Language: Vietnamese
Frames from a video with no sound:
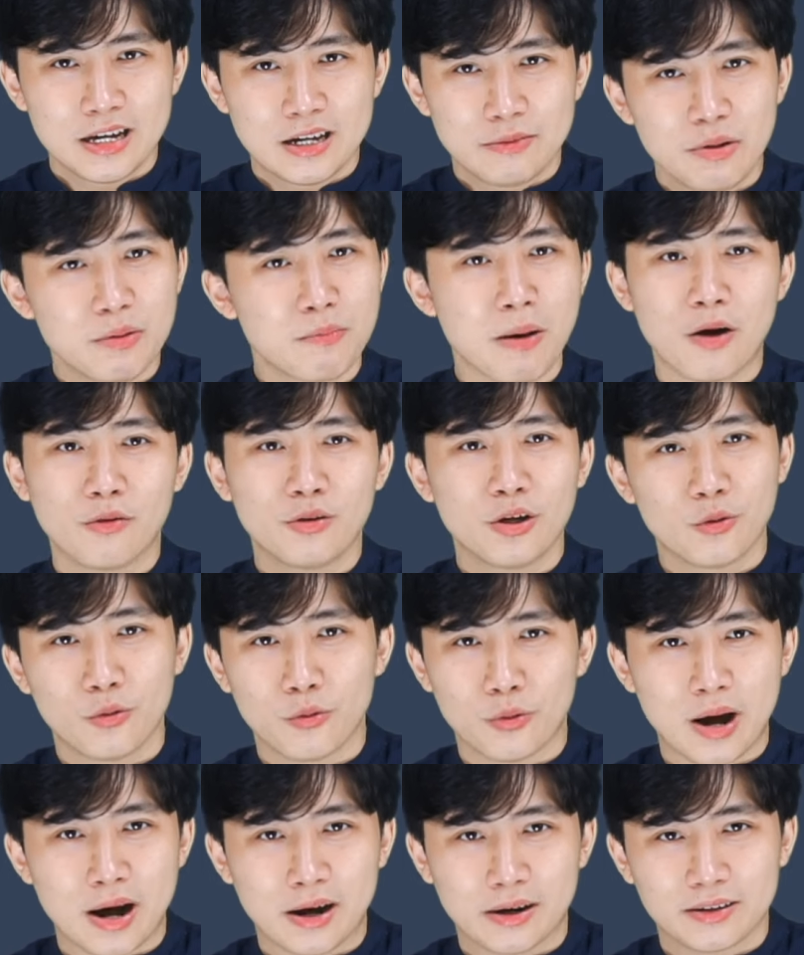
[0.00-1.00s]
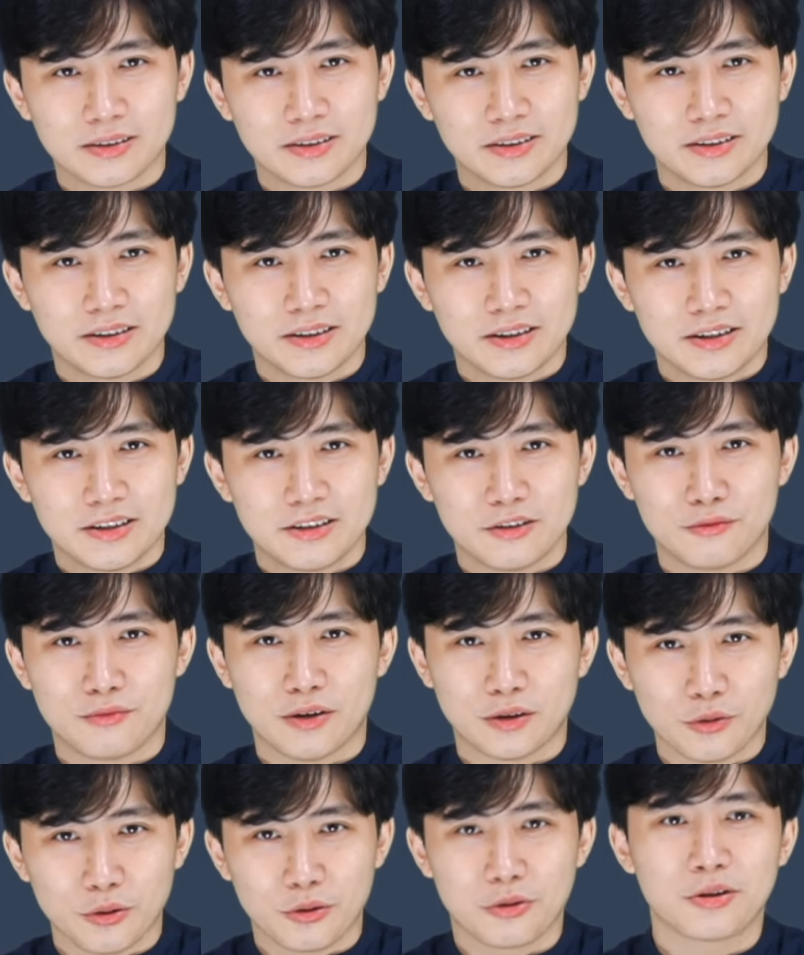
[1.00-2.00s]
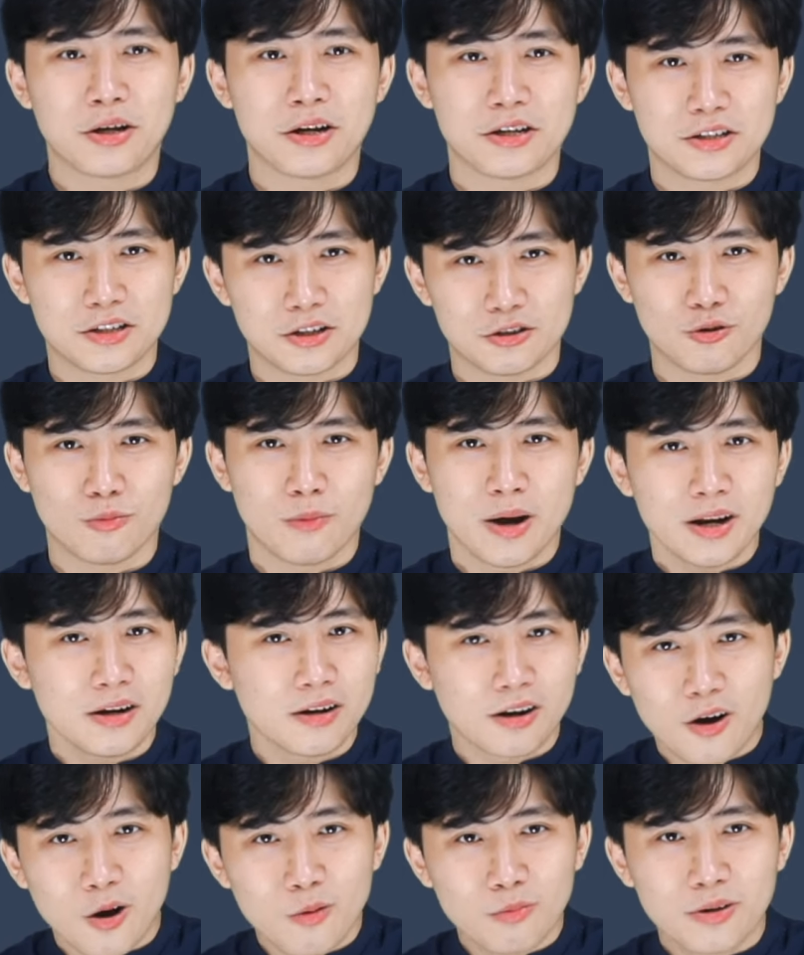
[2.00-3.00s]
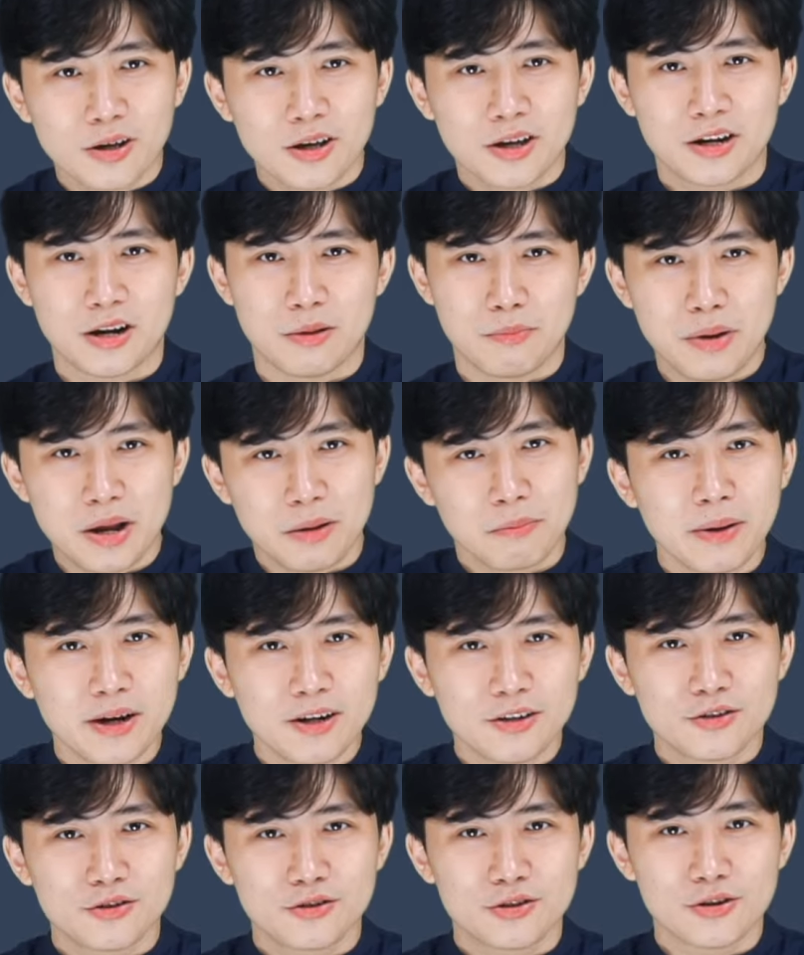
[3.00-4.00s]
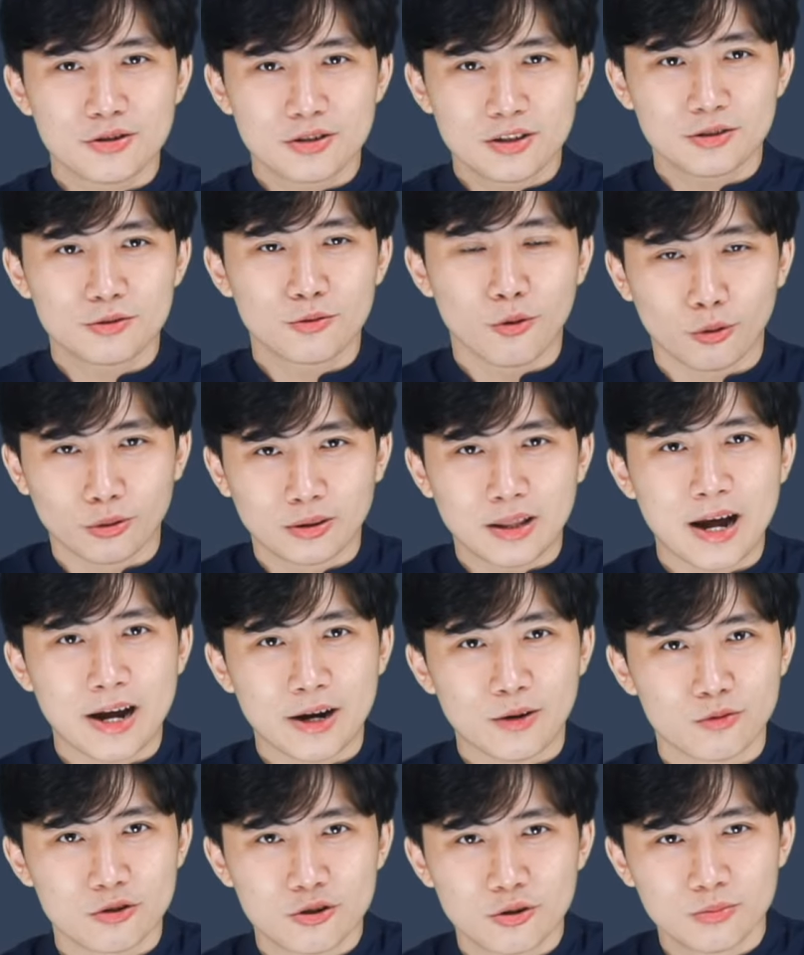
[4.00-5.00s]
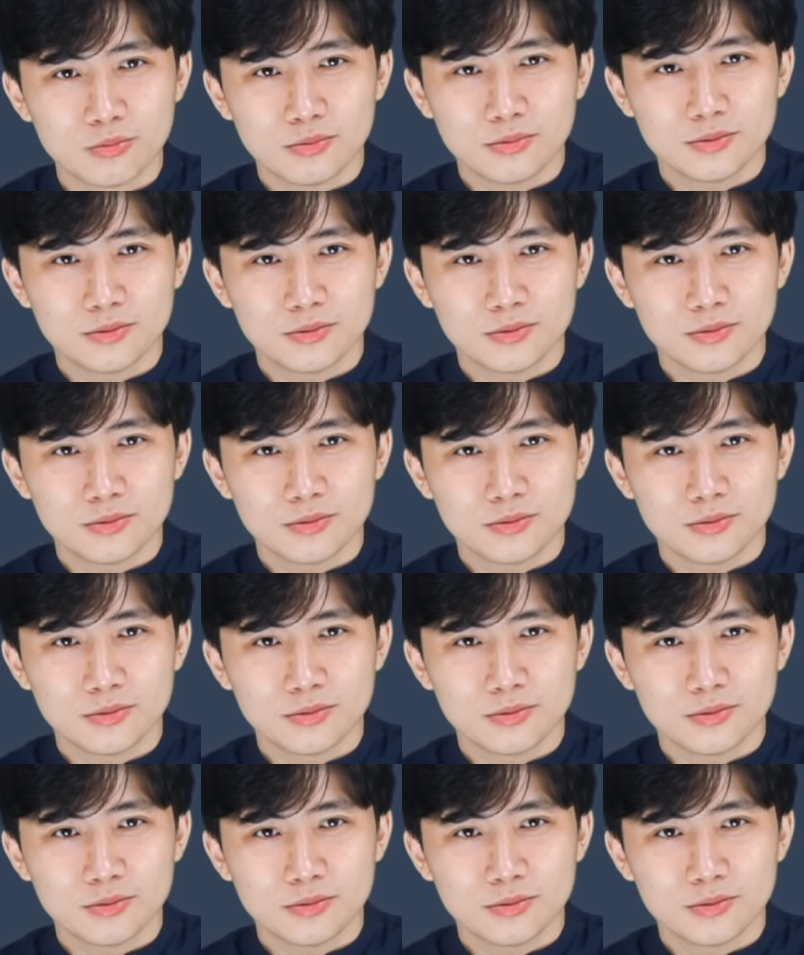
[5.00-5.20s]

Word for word: Biết bao nhiêu đồ đạc. Và tôi có thể sử dụng hết được không để biện minh cho sự tồn tại của chúng.